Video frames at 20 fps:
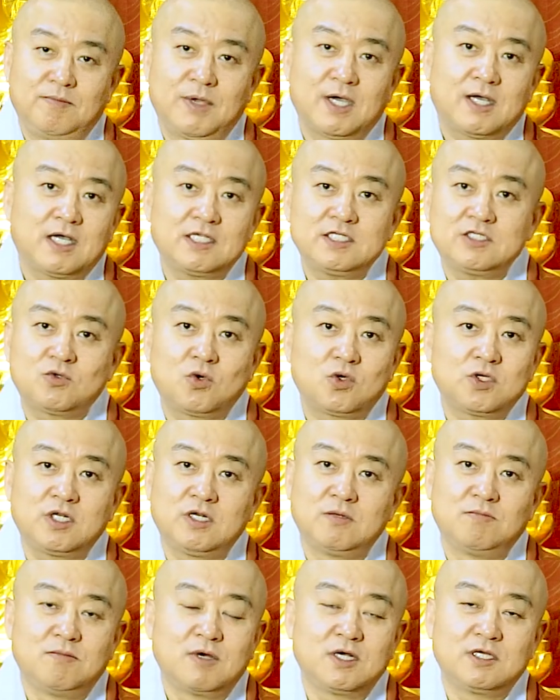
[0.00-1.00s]
몇 가지
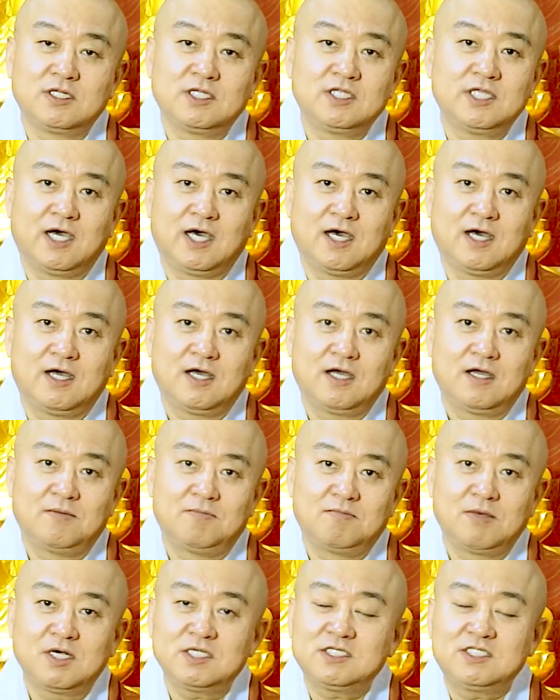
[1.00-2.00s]
고기를 먹느냐,
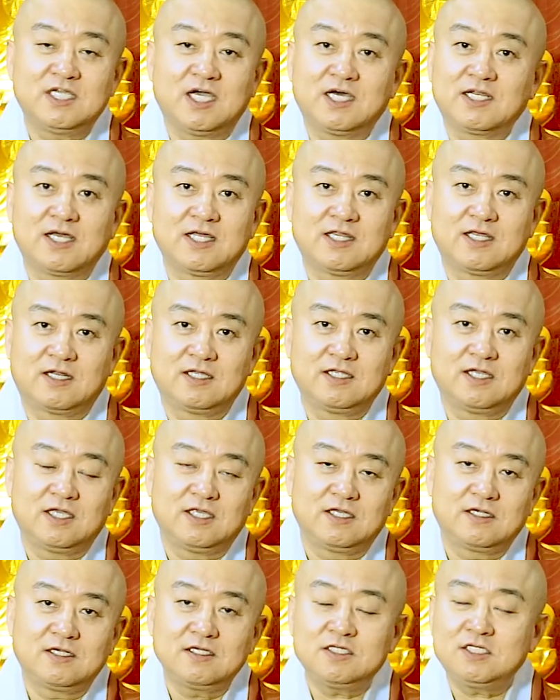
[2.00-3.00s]
먹지 않아야 되느냐,
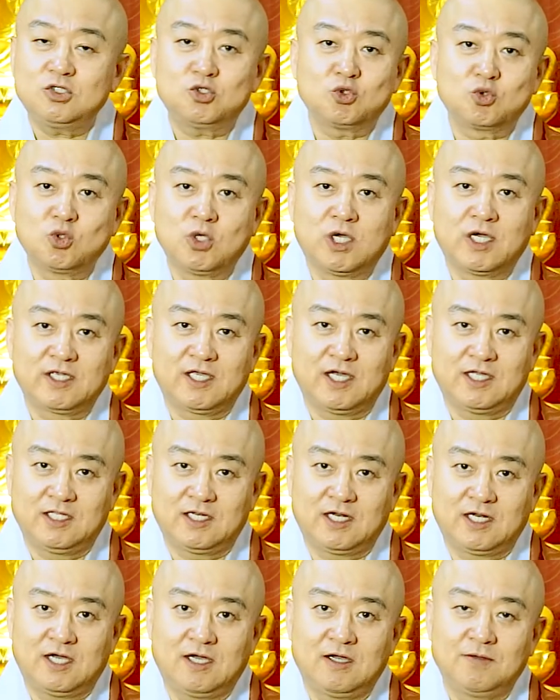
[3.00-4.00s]
이것이 중요한 게
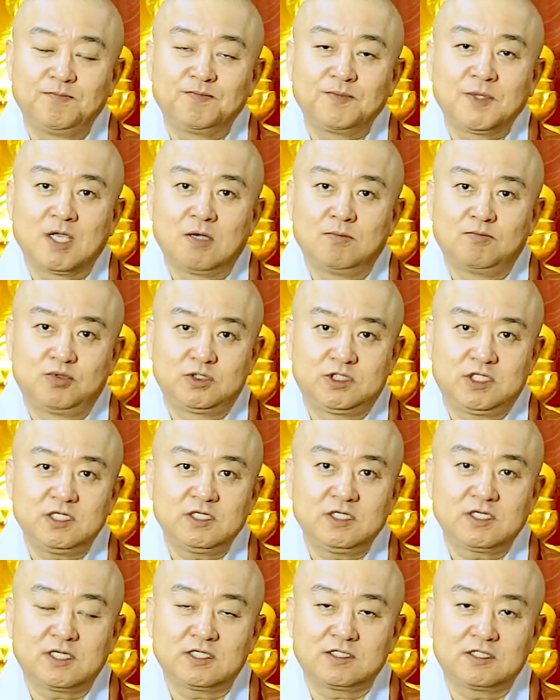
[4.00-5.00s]
아니라
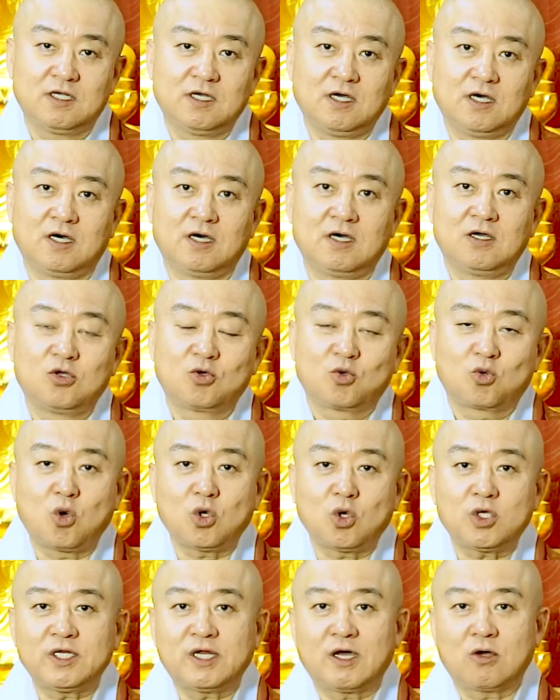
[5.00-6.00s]
부처님께서
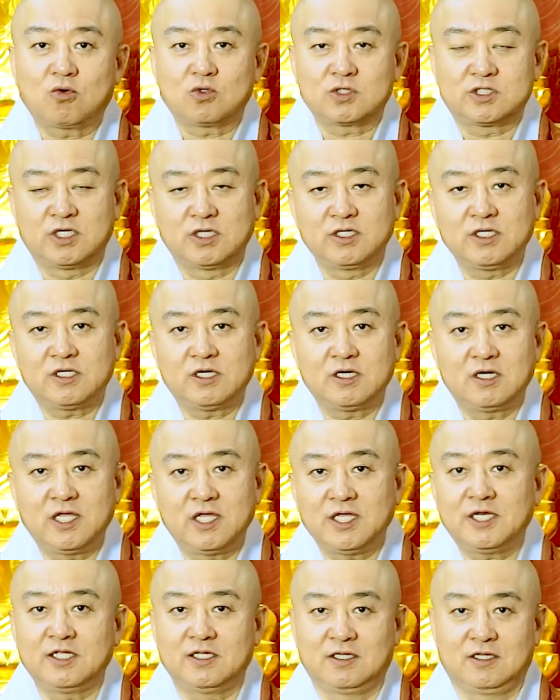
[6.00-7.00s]
고기라고 정의를
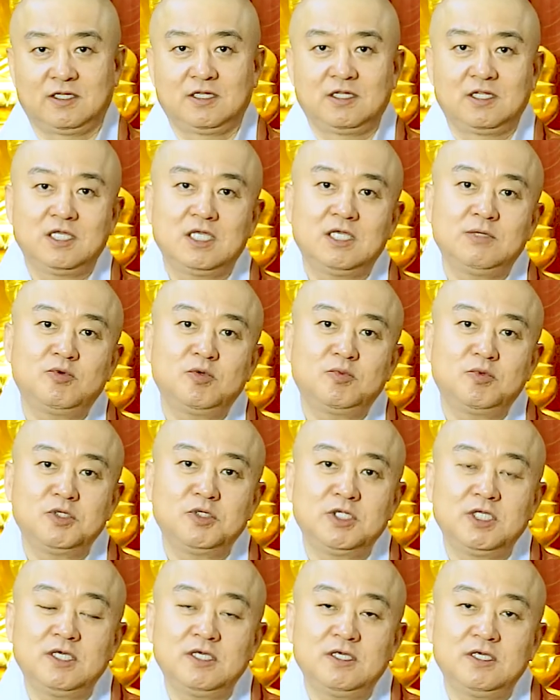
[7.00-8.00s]
내린 이
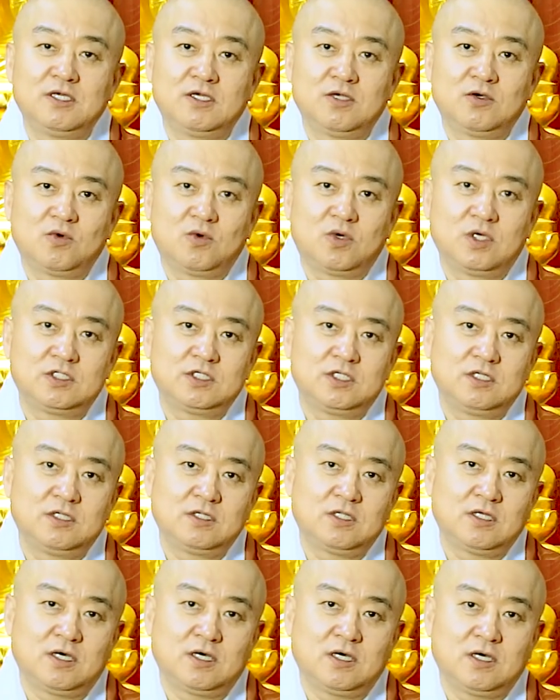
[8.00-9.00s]
부분이 훨씬
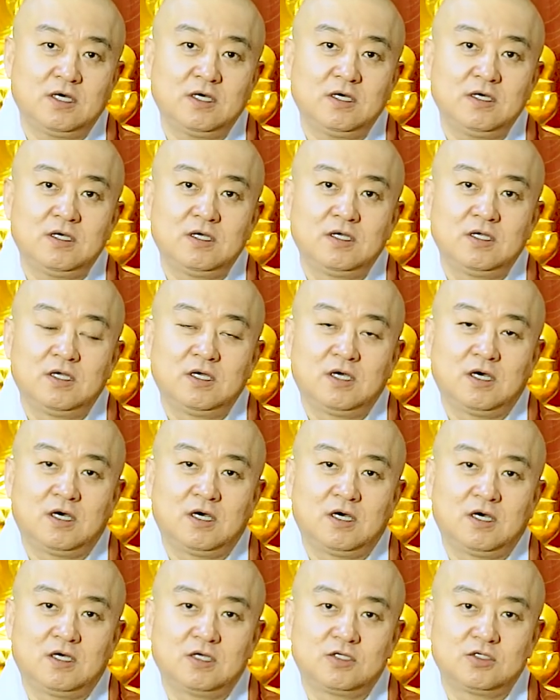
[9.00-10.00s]
더
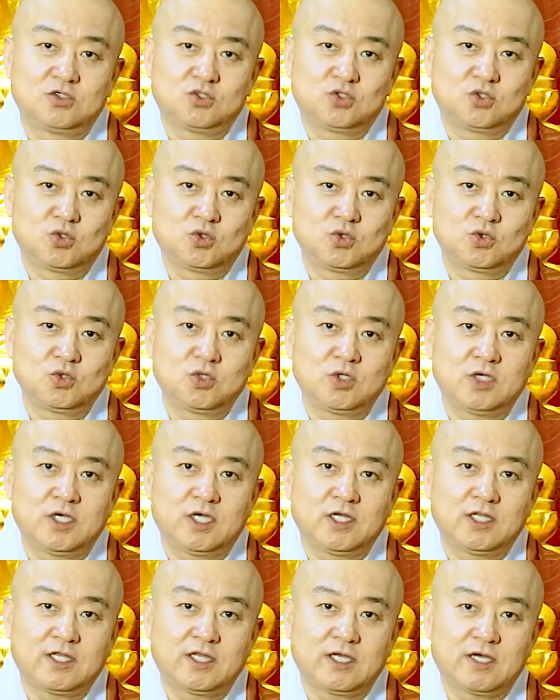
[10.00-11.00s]
어, 중요하다고
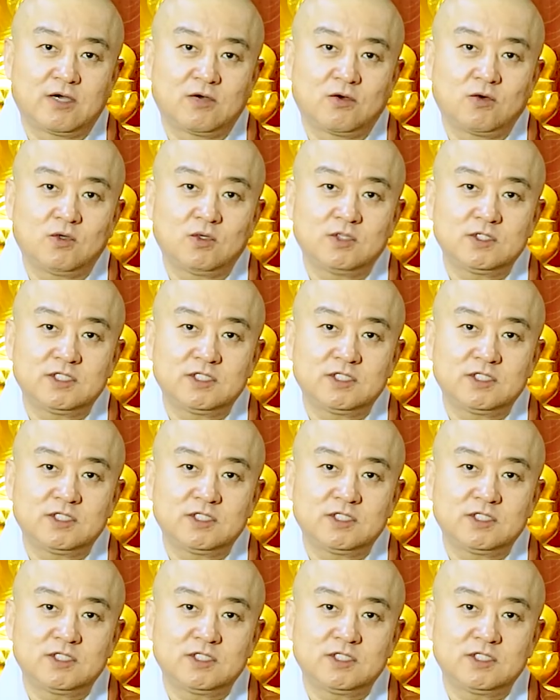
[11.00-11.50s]
생각합니다.